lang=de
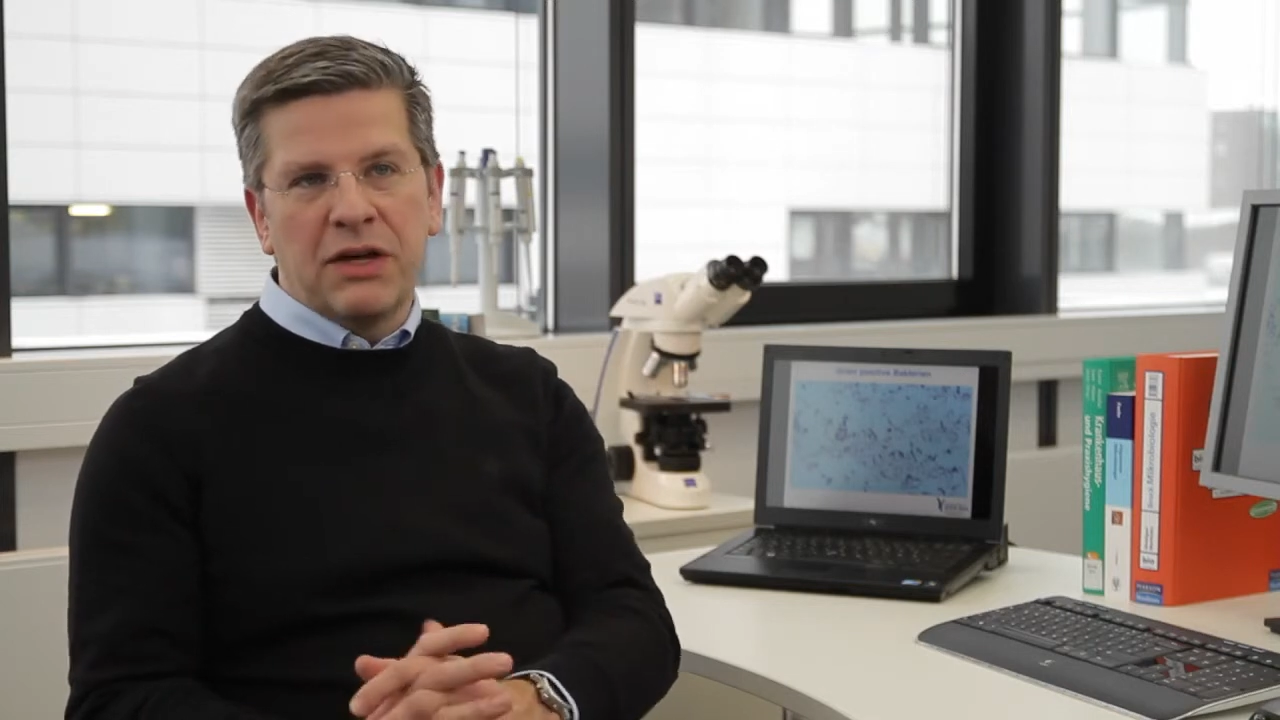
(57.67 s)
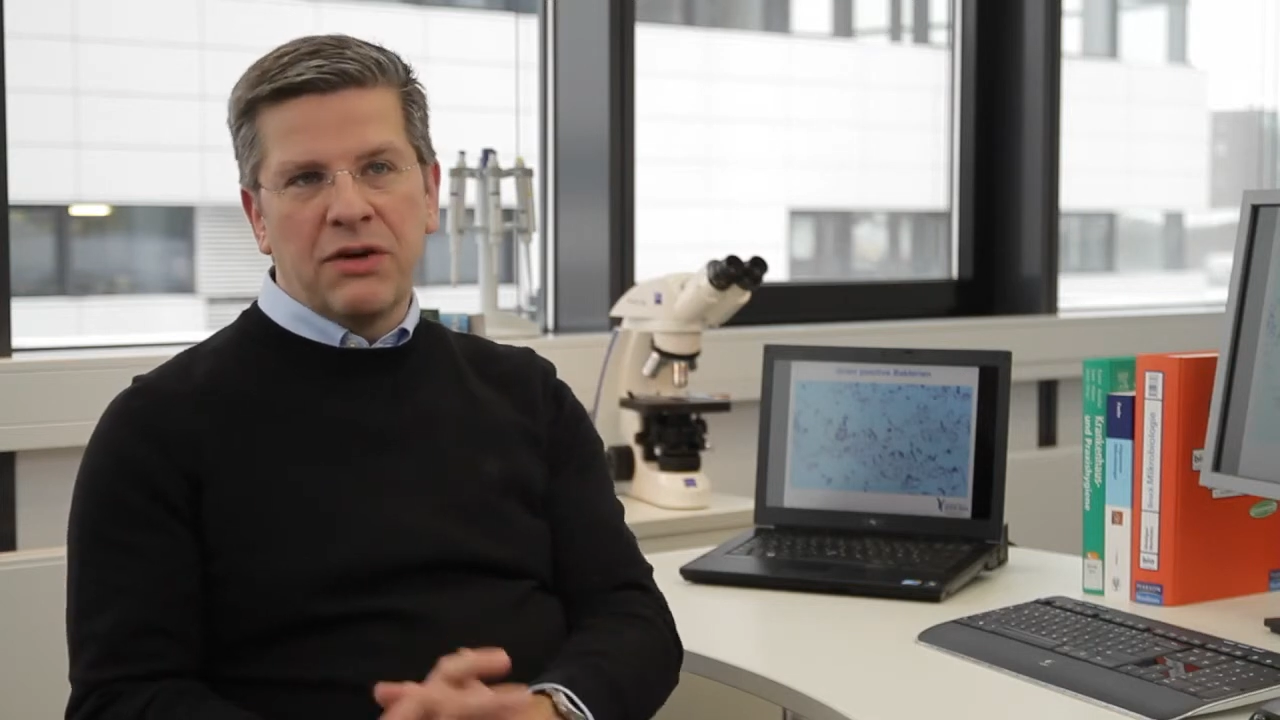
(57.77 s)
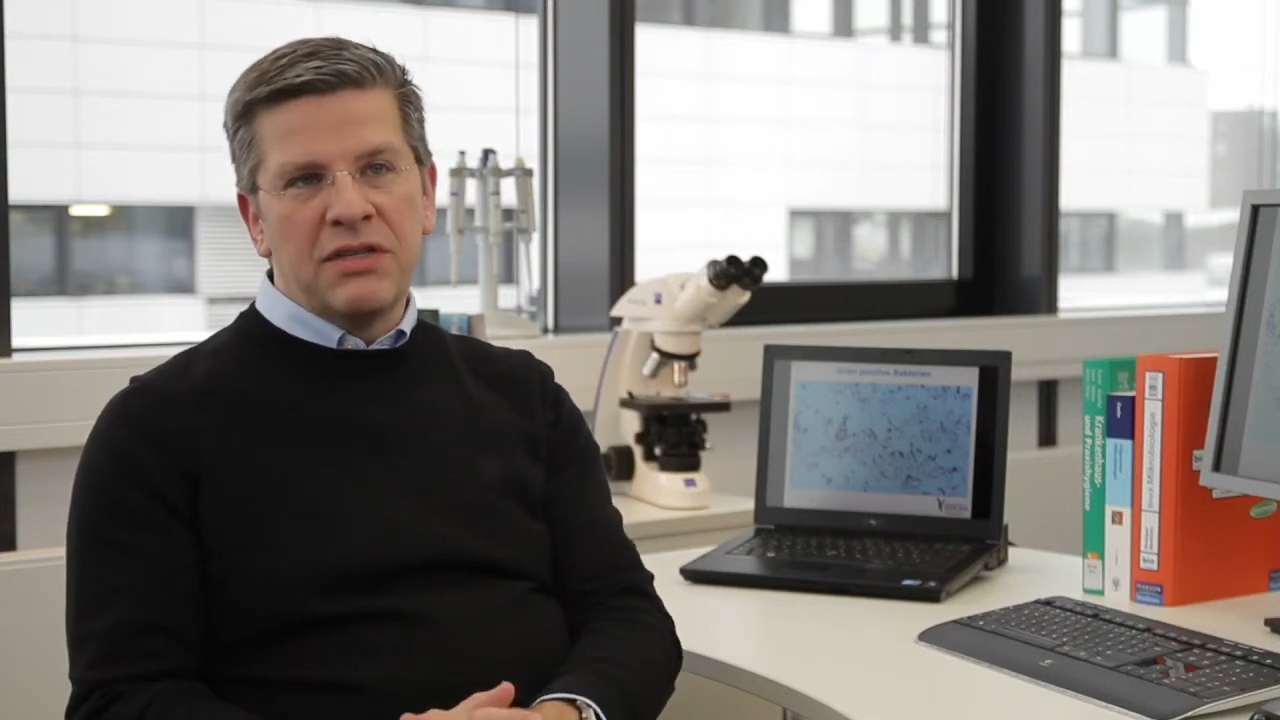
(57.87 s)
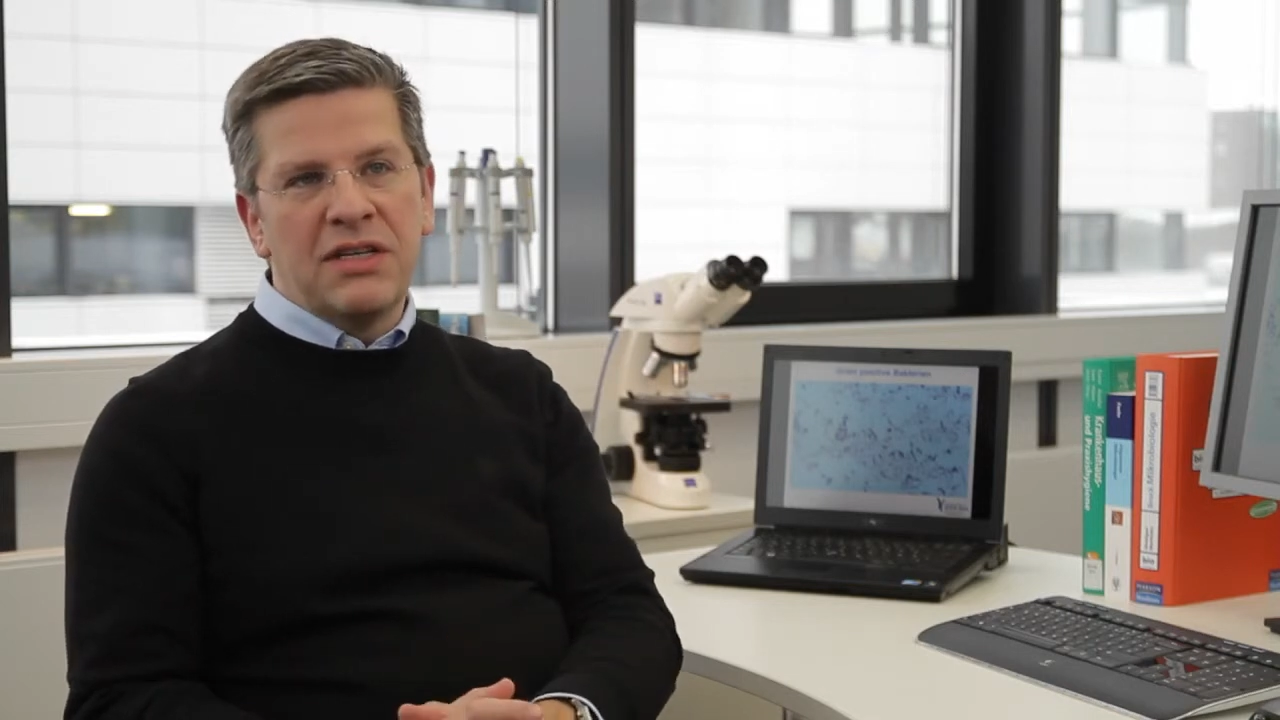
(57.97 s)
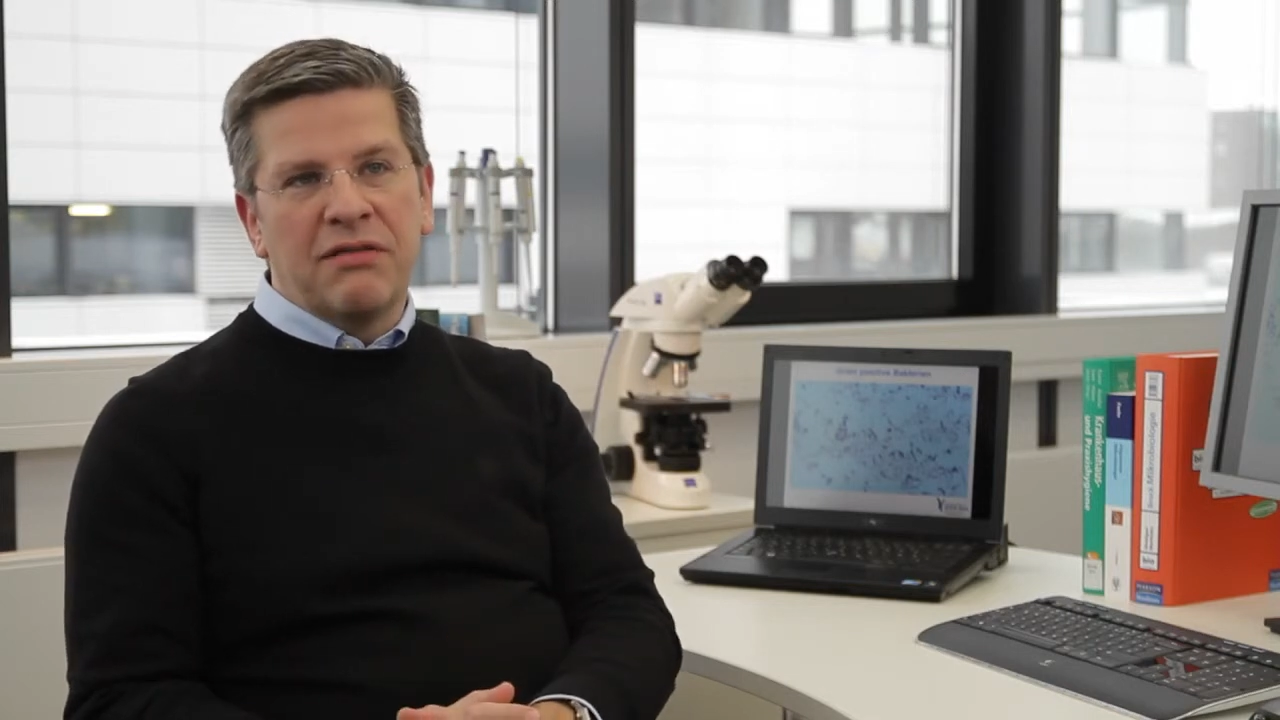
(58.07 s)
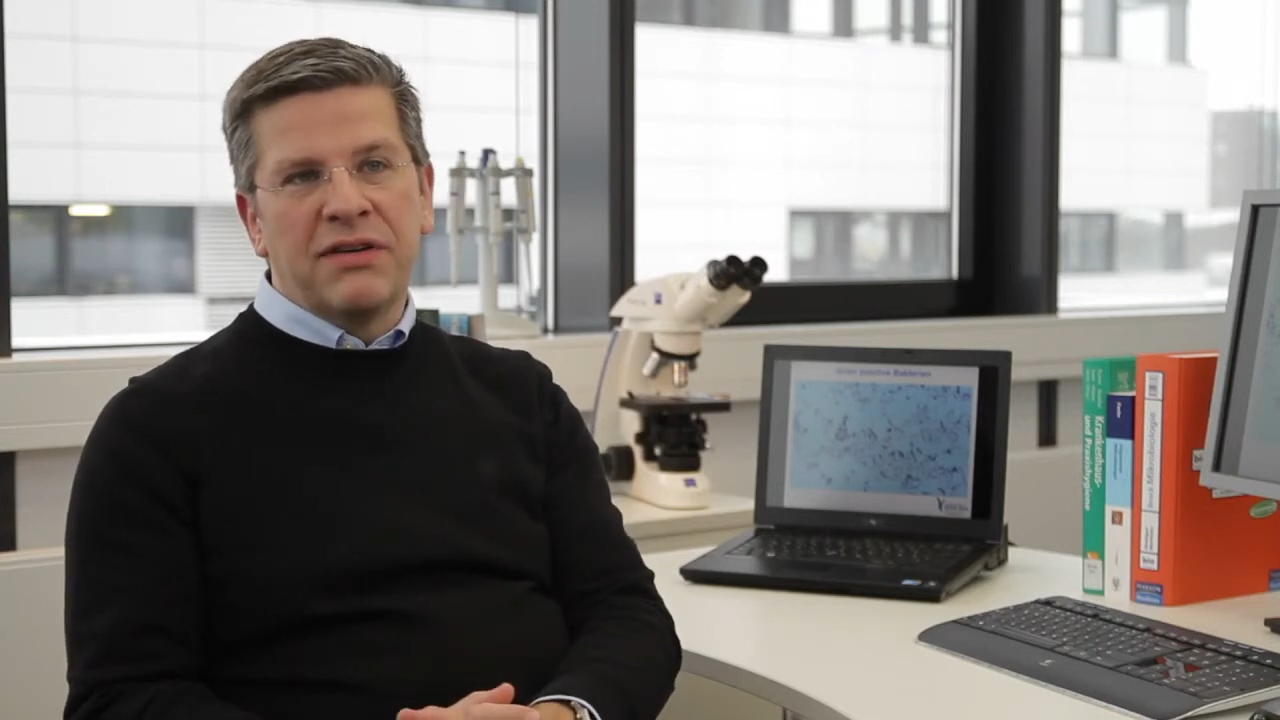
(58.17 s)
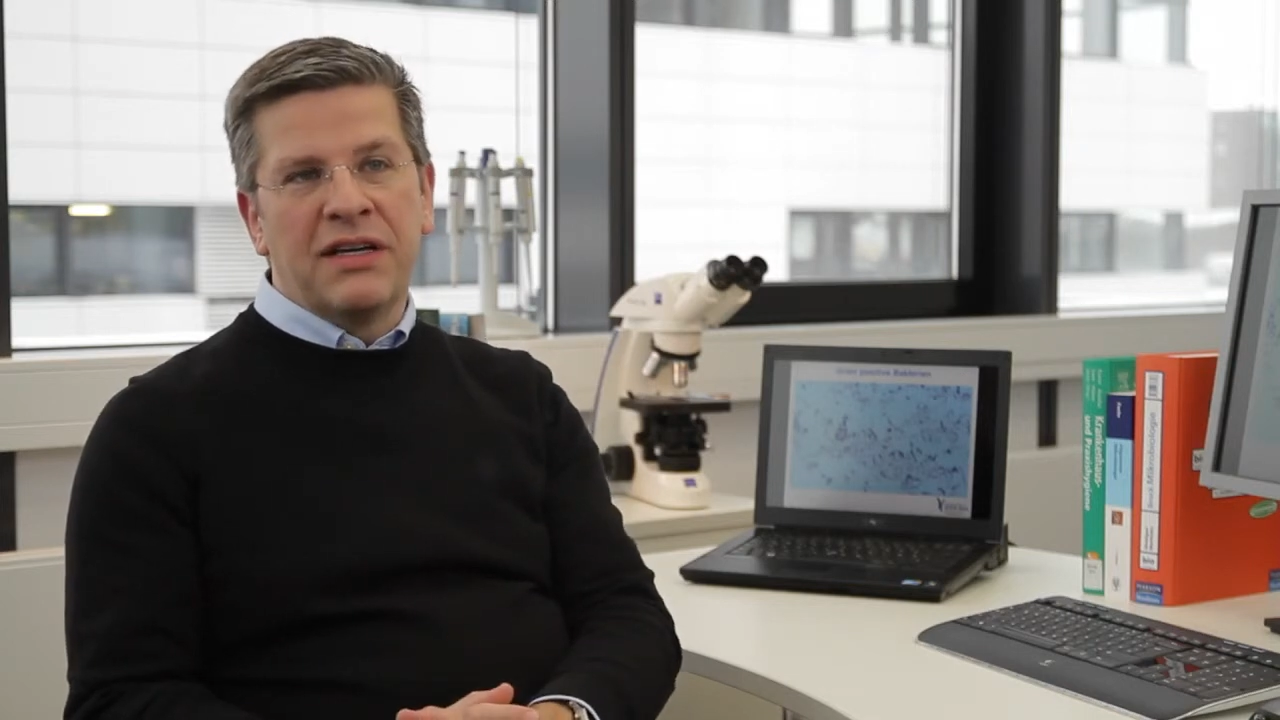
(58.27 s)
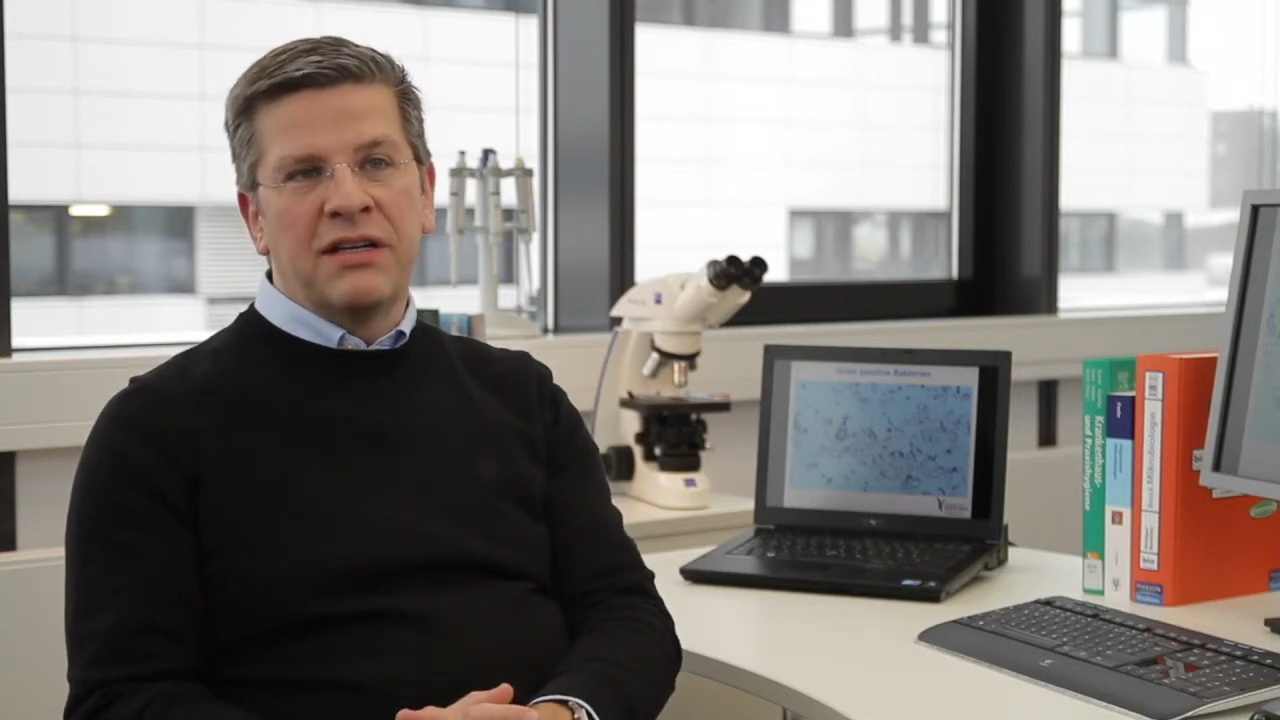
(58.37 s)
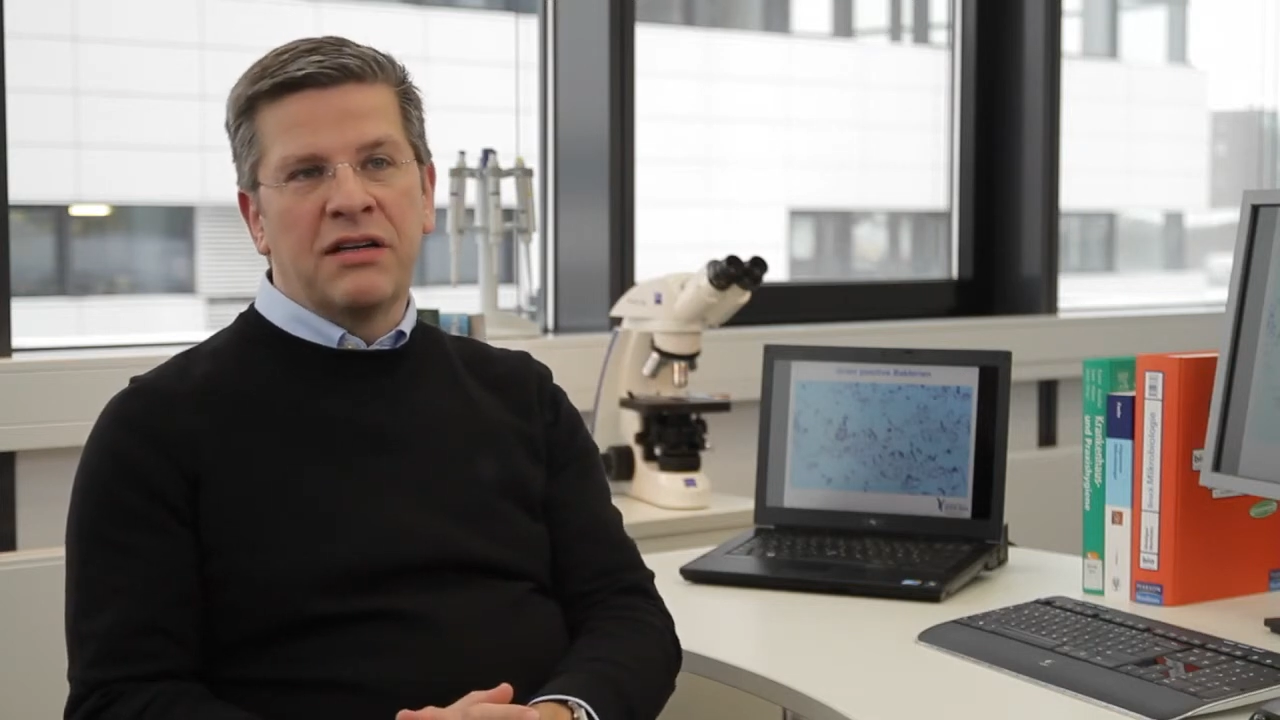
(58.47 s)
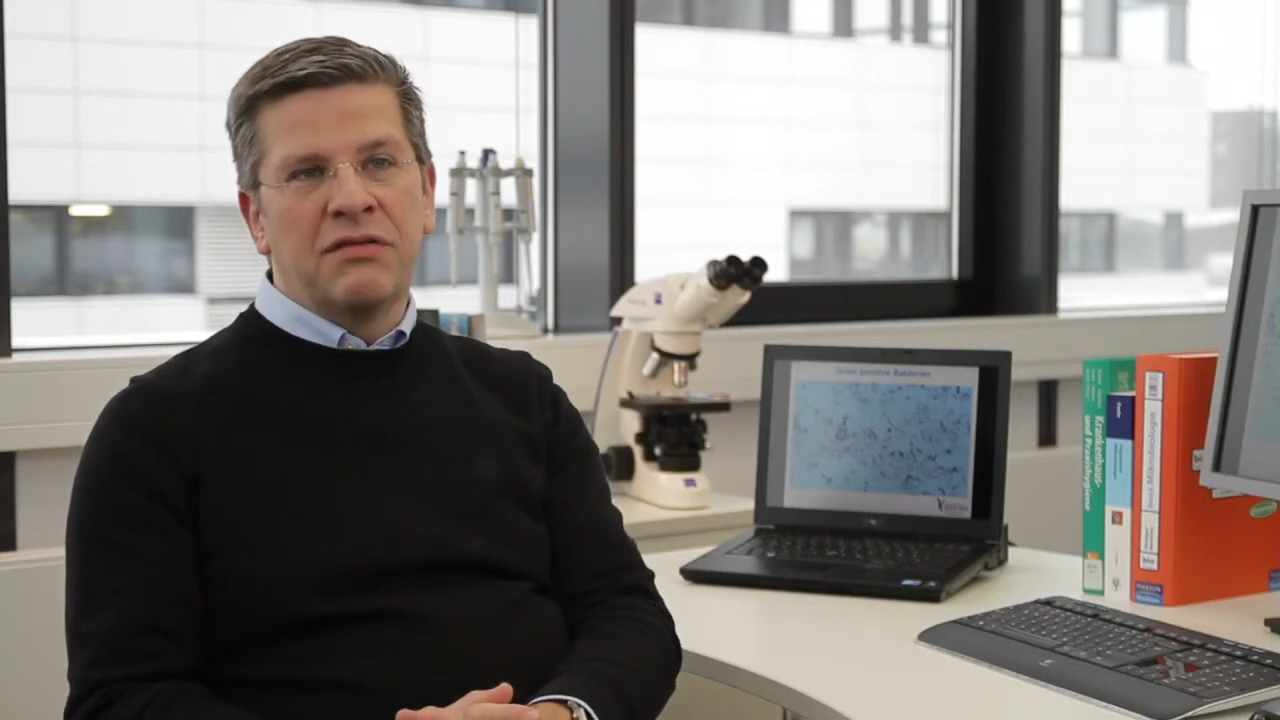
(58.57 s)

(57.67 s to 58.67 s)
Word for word: Da können Sie einfach hinten